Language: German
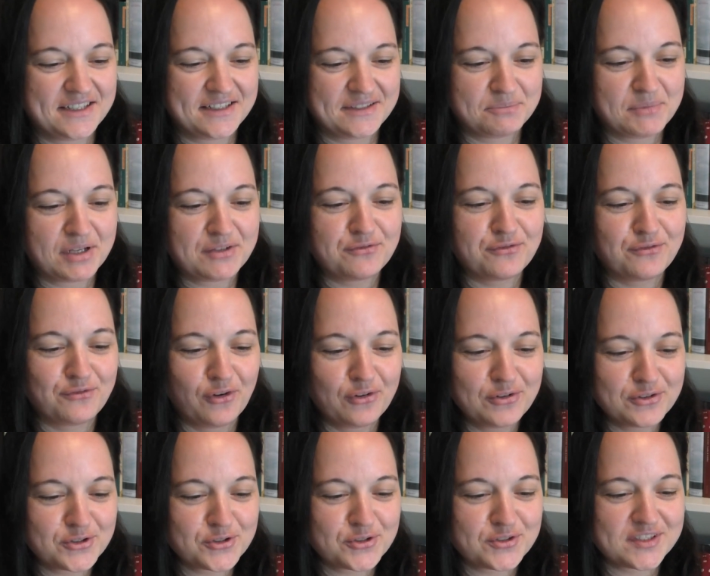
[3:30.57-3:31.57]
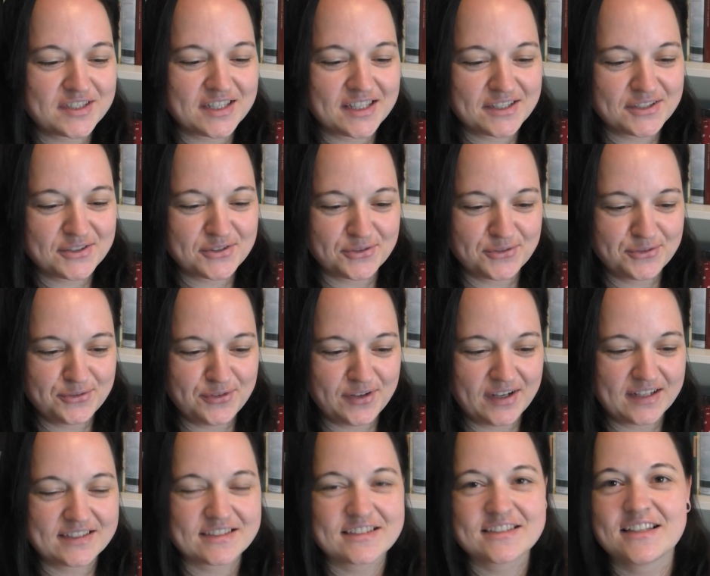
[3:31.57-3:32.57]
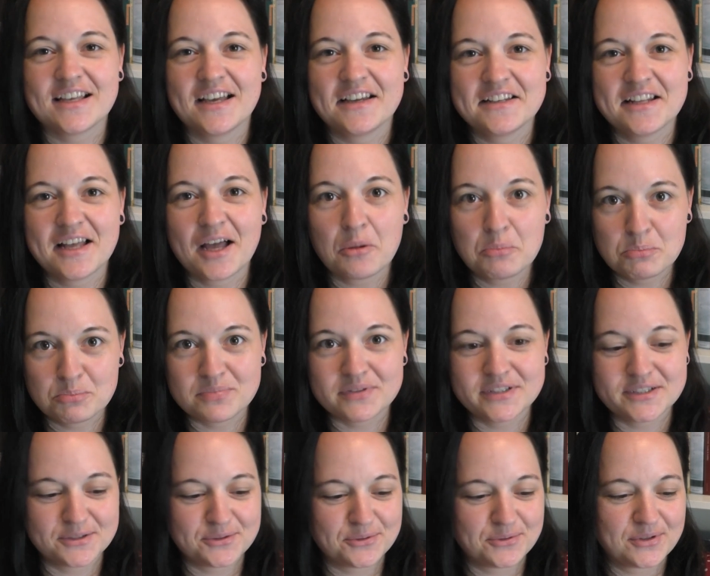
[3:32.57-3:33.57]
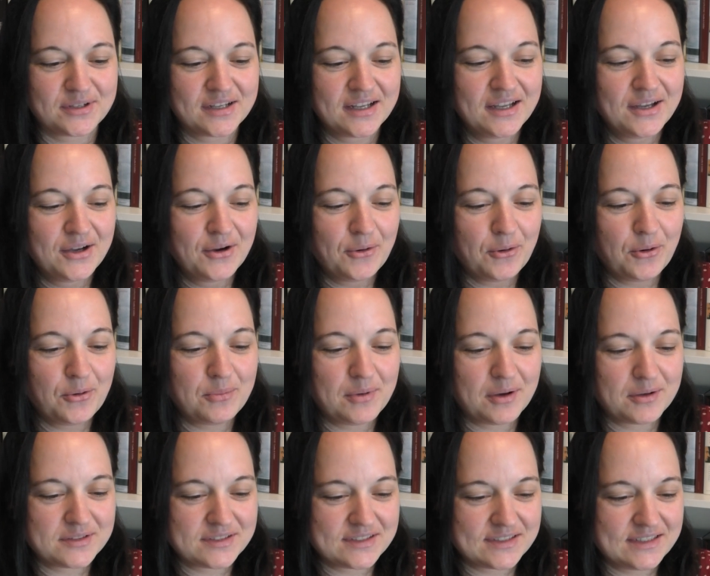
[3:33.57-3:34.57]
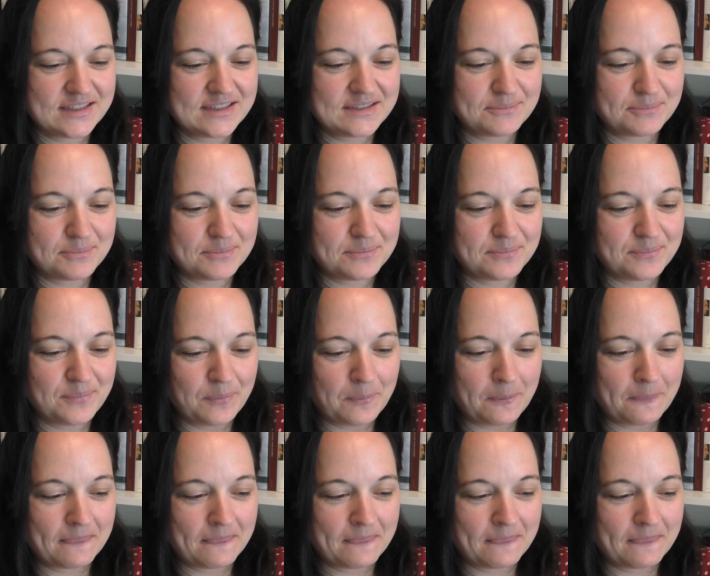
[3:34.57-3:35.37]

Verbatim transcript: Man wünscht sich schon fast eine Abbildung, um aus diesem,